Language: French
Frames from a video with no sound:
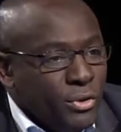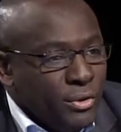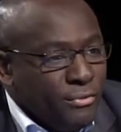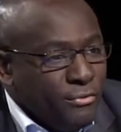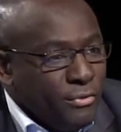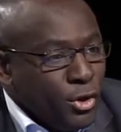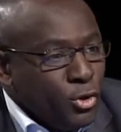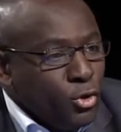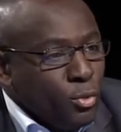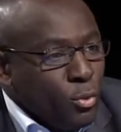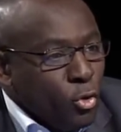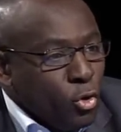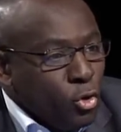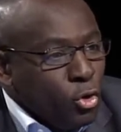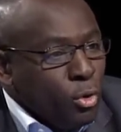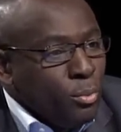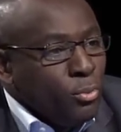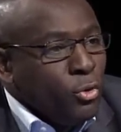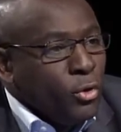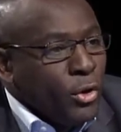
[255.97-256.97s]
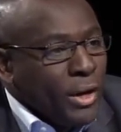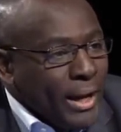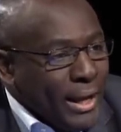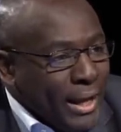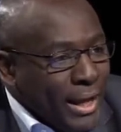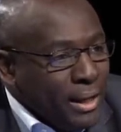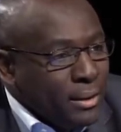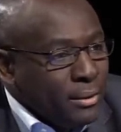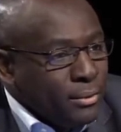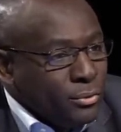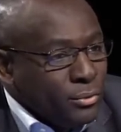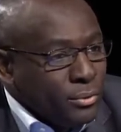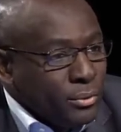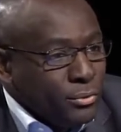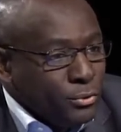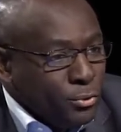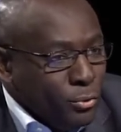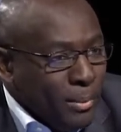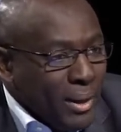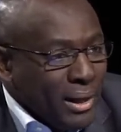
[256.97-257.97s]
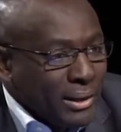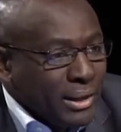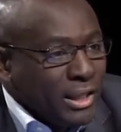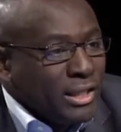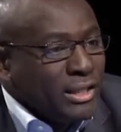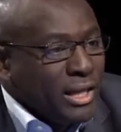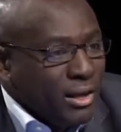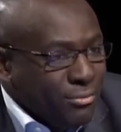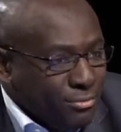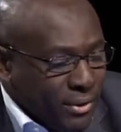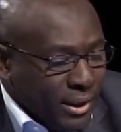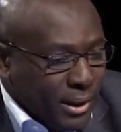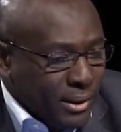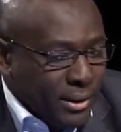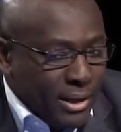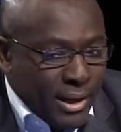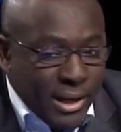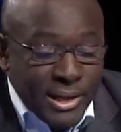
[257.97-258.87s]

de faire de mon club le réel de Madrid d'Afrique.